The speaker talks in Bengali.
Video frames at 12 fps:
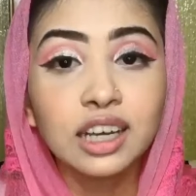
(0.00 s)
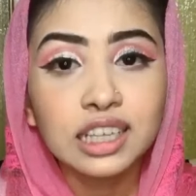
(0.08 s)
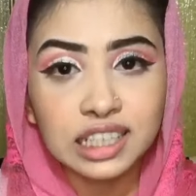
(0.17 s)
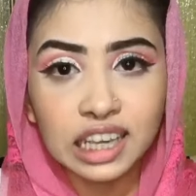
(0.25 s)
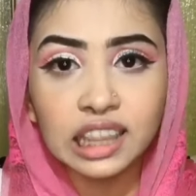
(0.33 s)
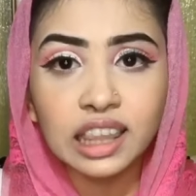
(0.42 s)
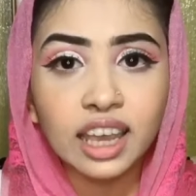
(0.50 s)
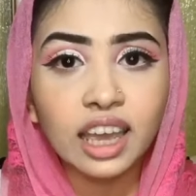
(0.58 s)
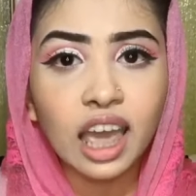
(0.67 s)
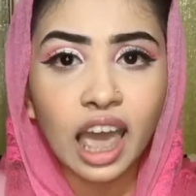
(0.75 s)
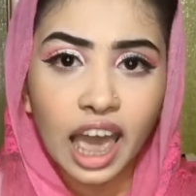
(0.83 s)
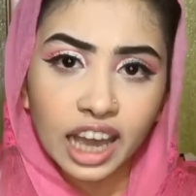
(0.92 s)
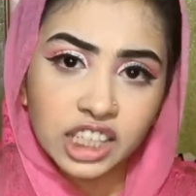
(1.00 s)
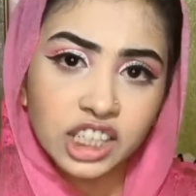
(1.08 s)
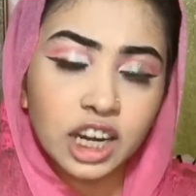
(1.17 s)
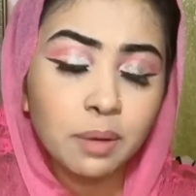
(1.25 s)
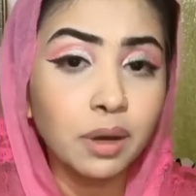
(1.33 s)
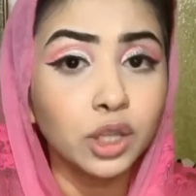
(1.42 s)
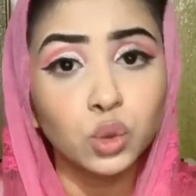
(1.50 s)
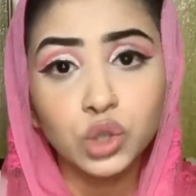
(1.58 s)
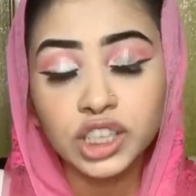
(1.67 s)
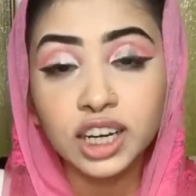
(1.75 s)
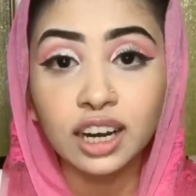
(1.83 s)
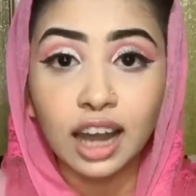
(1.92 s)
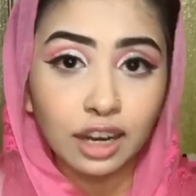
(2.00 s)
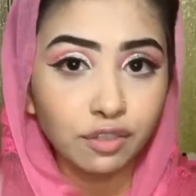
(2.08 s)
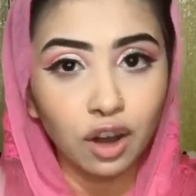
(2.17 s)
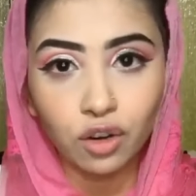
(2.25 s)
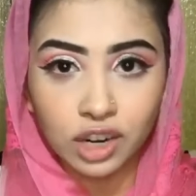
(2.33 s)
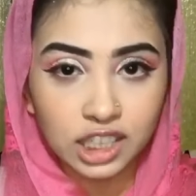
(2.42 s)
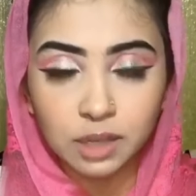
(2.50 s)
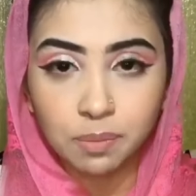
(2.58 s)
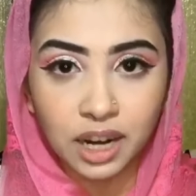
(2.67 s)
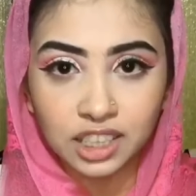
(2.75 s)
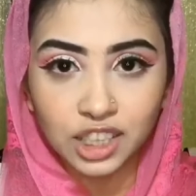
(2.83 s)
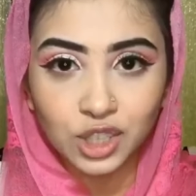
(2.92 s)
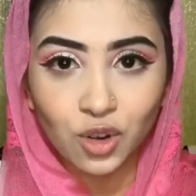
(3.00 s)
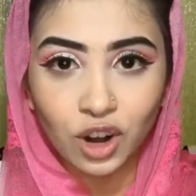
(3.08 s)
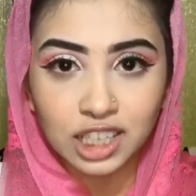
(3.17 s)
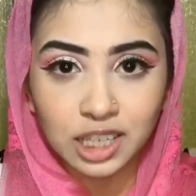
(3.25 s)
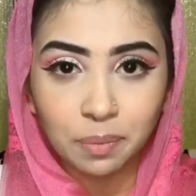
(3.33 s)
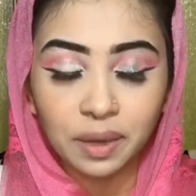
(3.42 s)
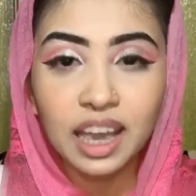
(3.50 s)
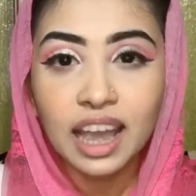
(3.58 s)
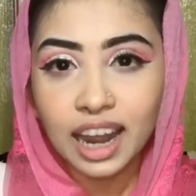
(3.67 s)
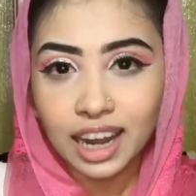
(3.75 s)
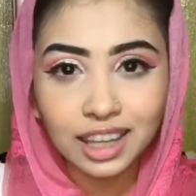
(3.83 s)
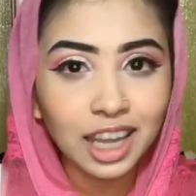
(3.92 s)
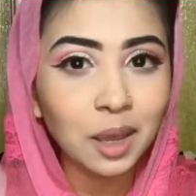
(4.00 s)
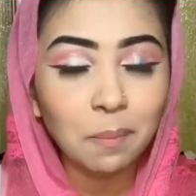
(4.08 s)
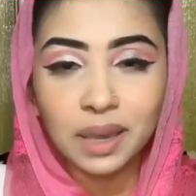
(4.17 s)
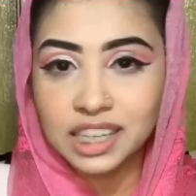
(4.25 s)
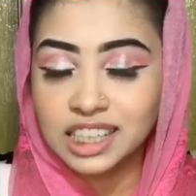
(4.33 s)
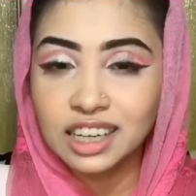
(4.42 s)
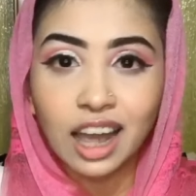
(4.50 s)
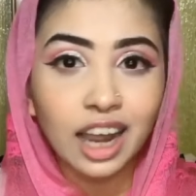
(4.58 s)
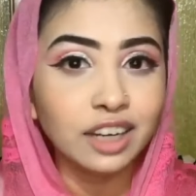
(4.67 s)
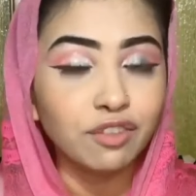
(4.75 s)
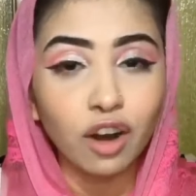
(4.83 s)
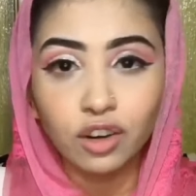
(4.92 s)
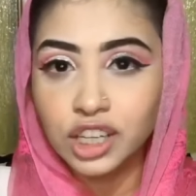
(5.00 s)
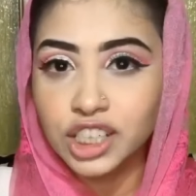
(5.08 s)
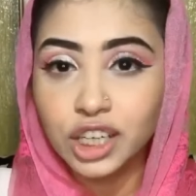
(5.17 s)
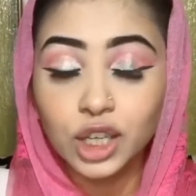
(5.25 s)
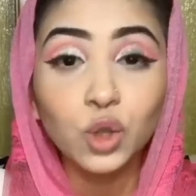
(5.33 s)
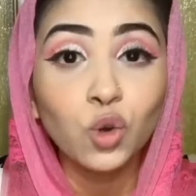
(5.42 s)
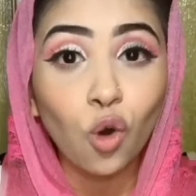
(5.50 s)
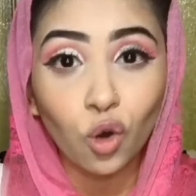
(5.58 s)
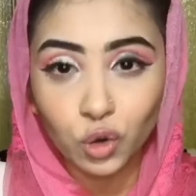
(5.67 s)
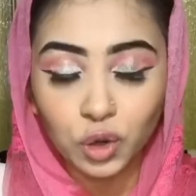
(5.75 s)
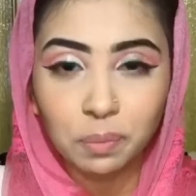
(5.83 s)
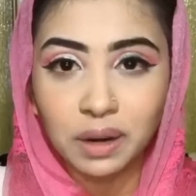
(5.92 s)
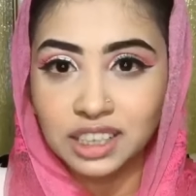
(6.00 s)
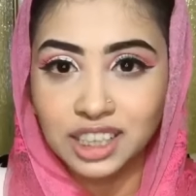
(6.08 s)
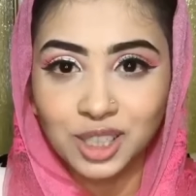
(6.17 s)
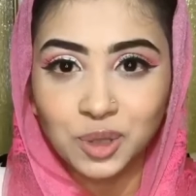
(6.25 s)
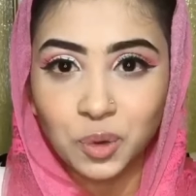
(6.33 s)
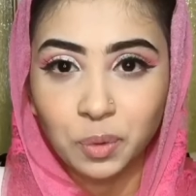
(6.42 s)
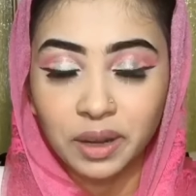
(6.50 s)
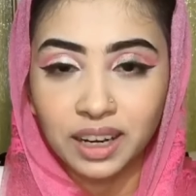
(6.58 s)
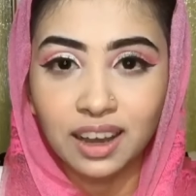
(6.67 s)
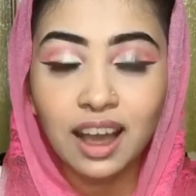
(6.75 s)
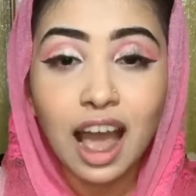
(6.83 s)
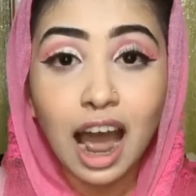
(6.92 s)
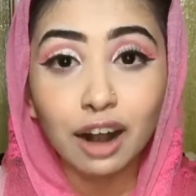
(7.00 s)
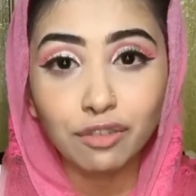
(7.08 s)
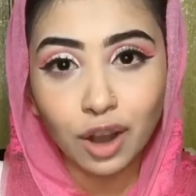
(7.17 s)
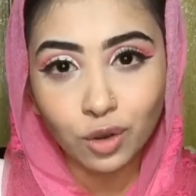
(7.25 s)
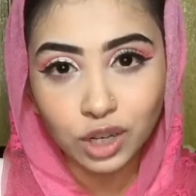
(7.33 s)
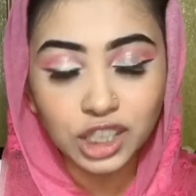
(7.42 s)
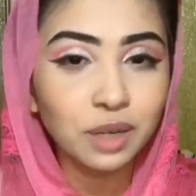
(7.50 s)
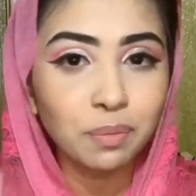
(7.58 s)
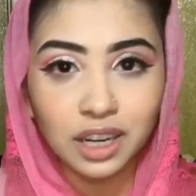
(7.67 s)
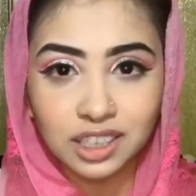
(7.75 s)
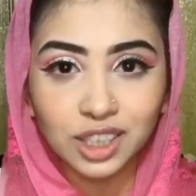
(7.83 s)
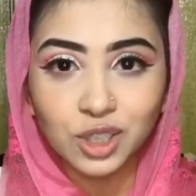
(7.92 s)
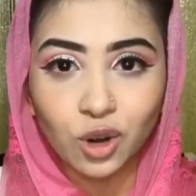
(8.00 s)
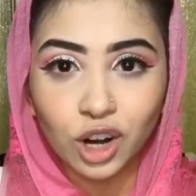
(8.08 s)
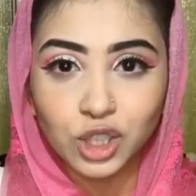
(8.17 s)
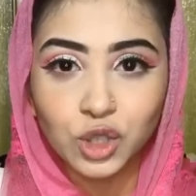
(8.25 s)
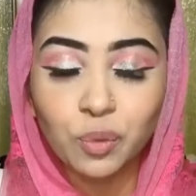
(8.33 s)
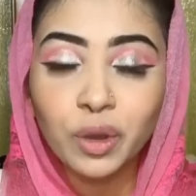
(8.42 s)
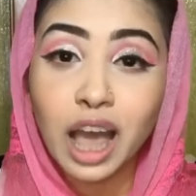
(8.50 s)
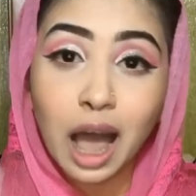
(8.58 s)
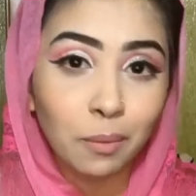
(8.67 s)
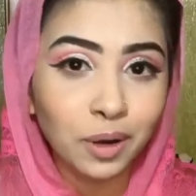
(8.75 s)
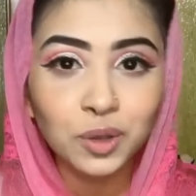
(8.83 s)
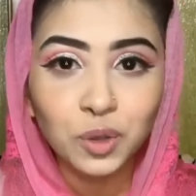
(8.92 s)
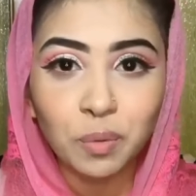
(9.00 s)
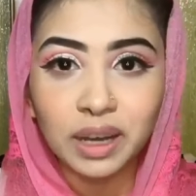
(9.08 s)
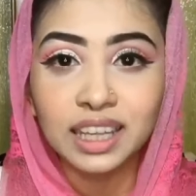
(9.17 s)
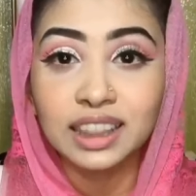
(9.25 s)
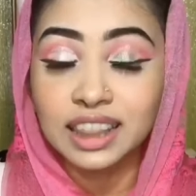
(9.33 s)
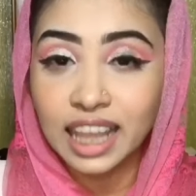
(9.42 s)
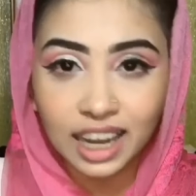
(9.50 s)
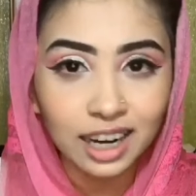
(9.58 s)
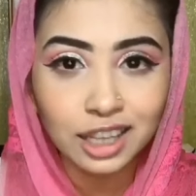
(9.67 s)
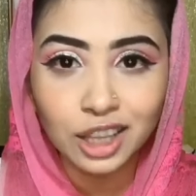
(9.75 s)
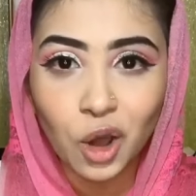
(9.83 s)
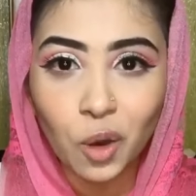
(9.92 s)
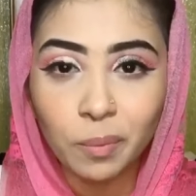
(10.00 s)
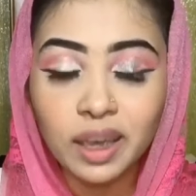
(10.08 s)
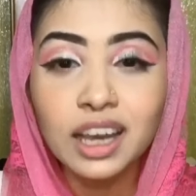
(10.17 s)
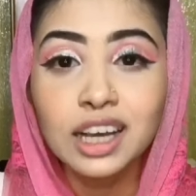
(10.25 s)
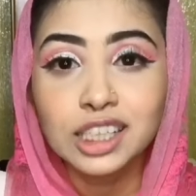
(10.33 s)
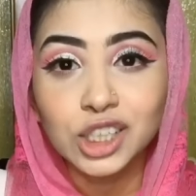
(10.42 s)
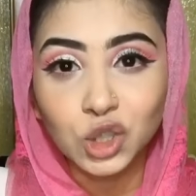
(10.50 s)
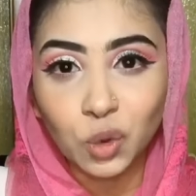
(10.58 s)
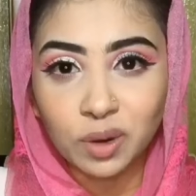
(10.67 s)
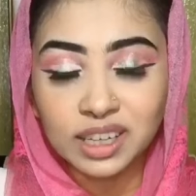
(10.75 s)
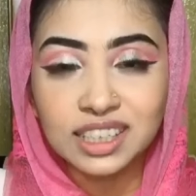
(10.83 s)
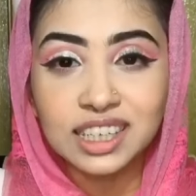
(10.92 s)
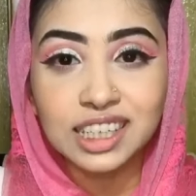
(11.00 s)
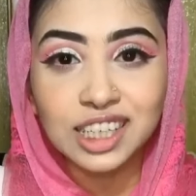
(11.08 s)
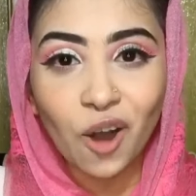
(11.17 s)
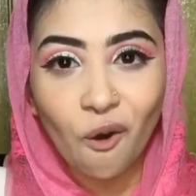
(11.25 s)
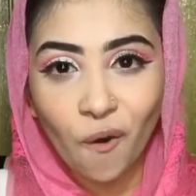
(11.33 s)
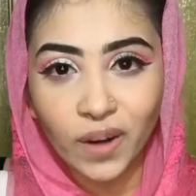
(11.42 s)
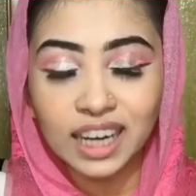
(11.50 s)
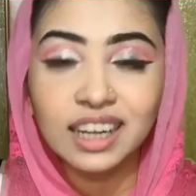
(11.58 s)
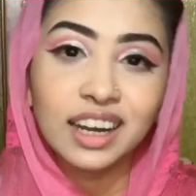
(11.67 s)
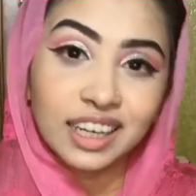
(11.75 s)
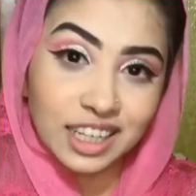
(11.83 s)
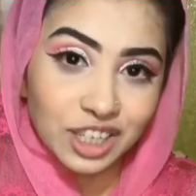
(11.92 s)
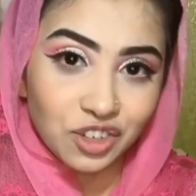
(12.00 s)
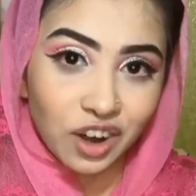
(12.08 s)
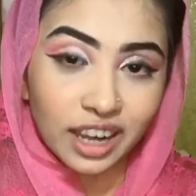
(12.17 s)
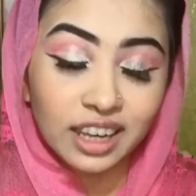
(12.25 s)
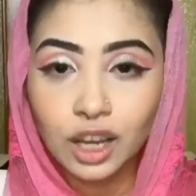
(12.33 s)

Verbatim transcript: স্কিন থেকে এক শেড বা দুই শেড লাইট ফাউন্ডেশন পারচেস করা যাবে এর থেকে বেশি লাইট ফাউন্ডেশন কিন্তু কখনোই পারচেস করবে না আর ফাউন্ডেশন পারচেস করার সময় আবারও তোমাকে দেখে নিতে হবে যে তোমার স্কিনটা অয়েলি নাকি ড্রাই